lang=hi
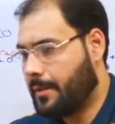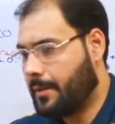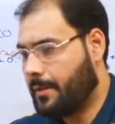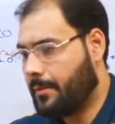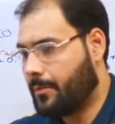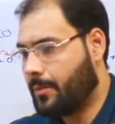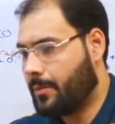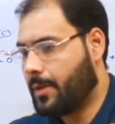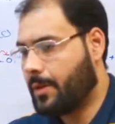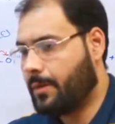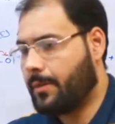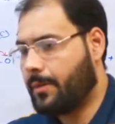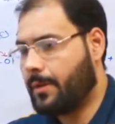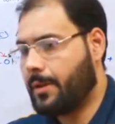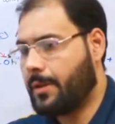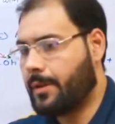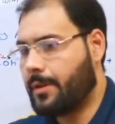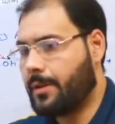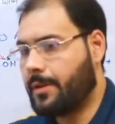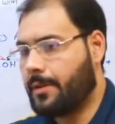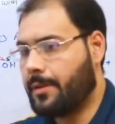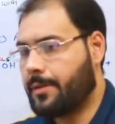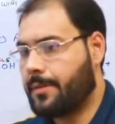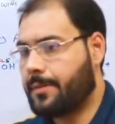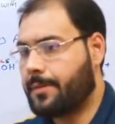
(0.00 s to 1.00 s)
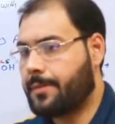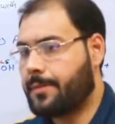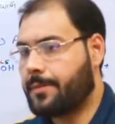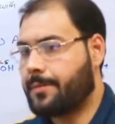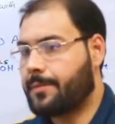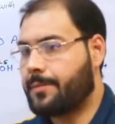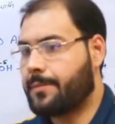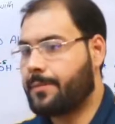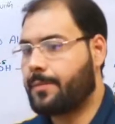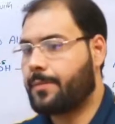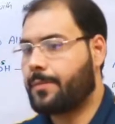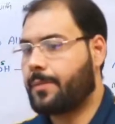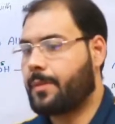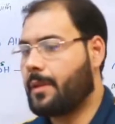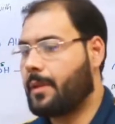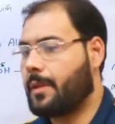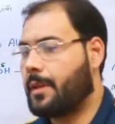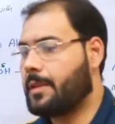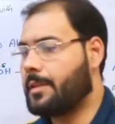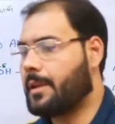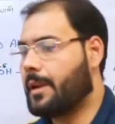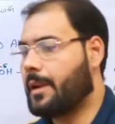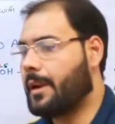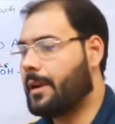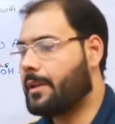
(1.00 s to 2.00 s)
नवर ये ज़रा
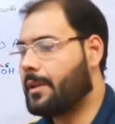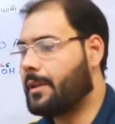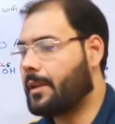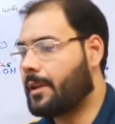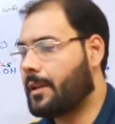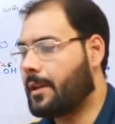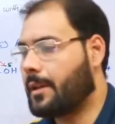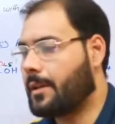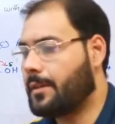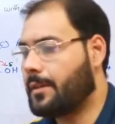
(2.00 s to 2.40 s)
तो ऐड कर यार